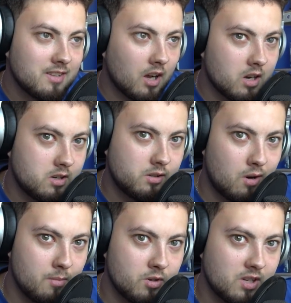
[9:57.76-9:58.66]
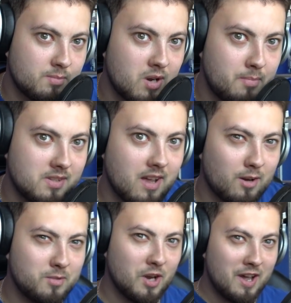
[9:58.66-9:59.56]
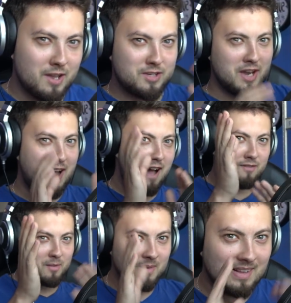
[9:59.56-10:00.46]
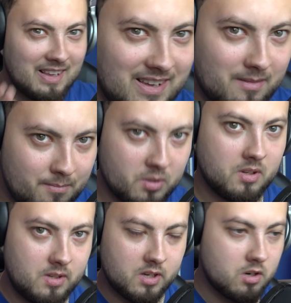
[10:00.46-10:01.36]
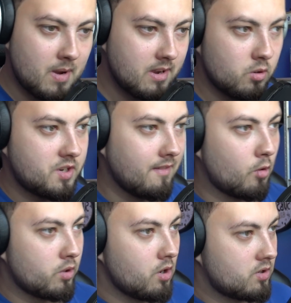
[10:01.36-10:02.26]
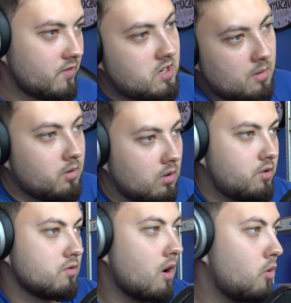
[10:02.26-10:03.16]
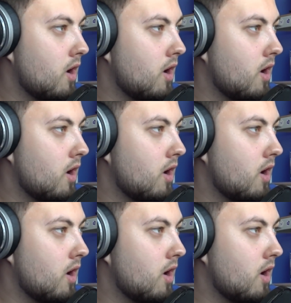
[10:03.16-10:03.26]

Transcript: na każdej stronie może jest przepis na jakąś ciekawą y, pozycję trzymania łyżki w kuchni oczywiście, bo to książka